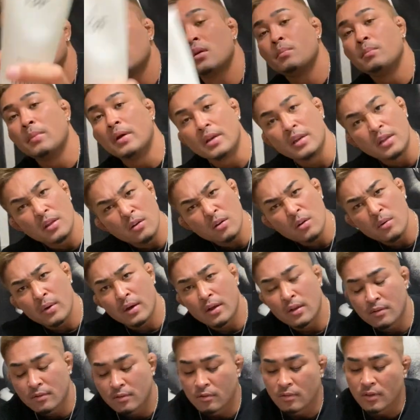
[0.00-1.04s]
まあ匂いは
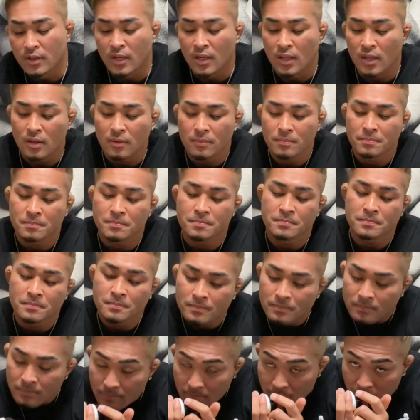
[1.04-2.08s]
そんなに
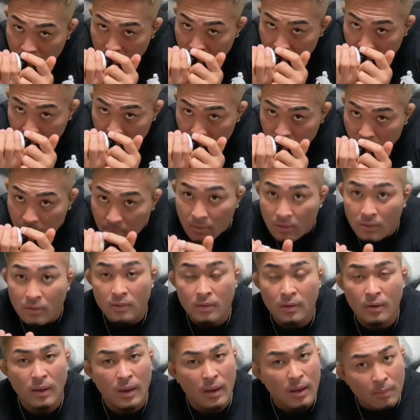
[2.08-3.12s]
うん
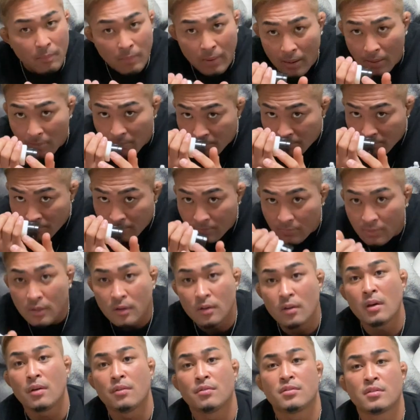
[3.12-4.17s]
ああまあ匂
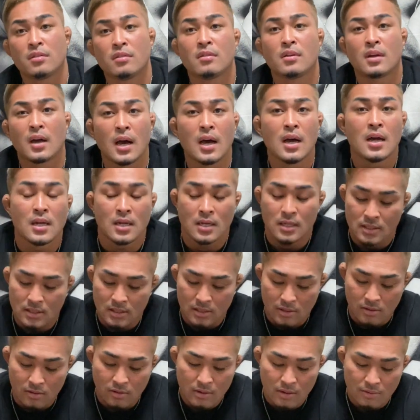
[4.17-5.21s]
いは普通か
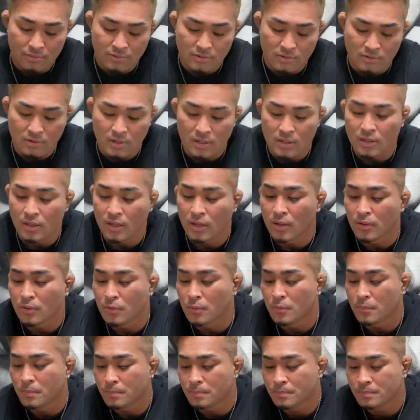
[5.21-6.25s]
匂いは普通なんだけど
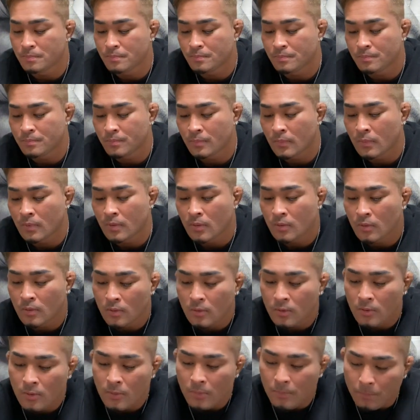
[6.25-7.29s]

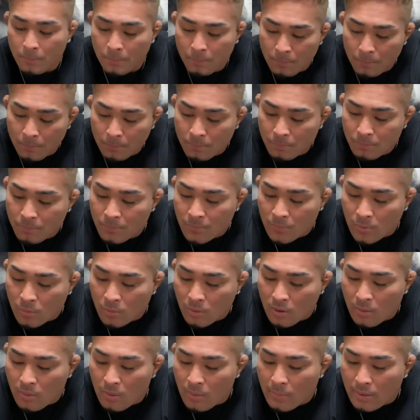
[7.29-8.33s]
うんこ
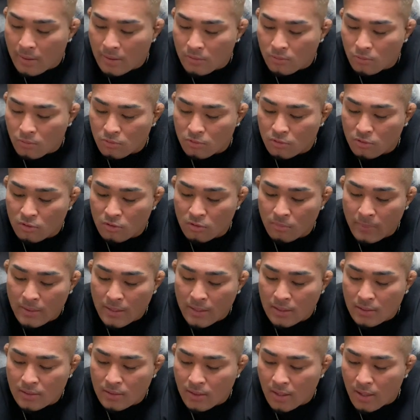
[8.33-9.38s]
れは割とおすすめ
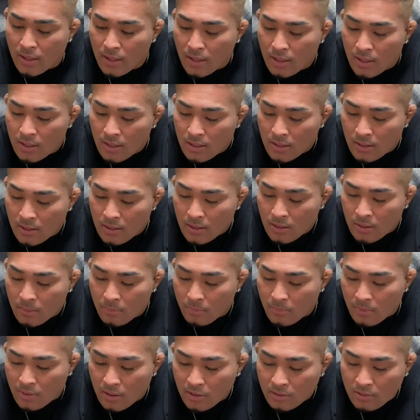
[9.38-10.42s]
なんで
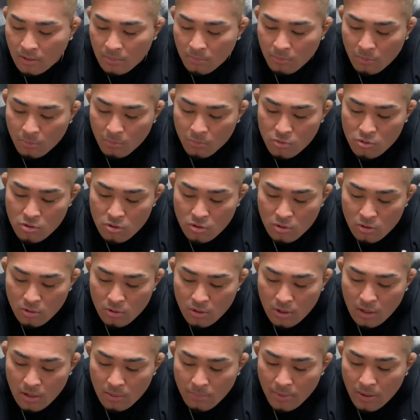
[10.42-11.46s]
皆さんももしよ
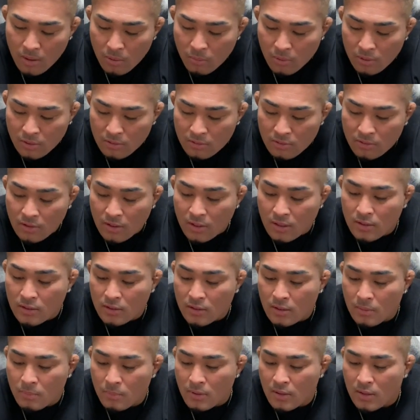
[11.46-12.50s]
ければこれ使っ
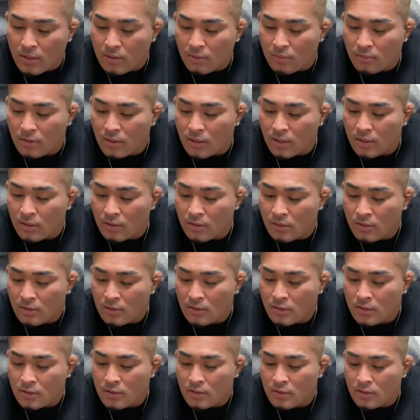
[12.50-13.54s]
てみてくだ
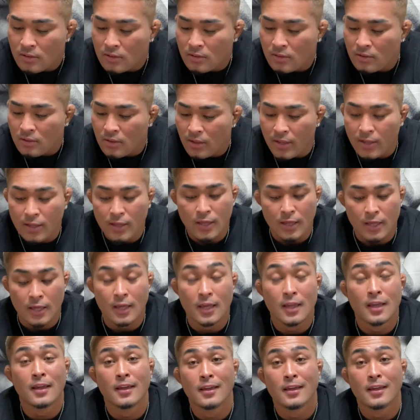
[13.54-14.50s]
さい。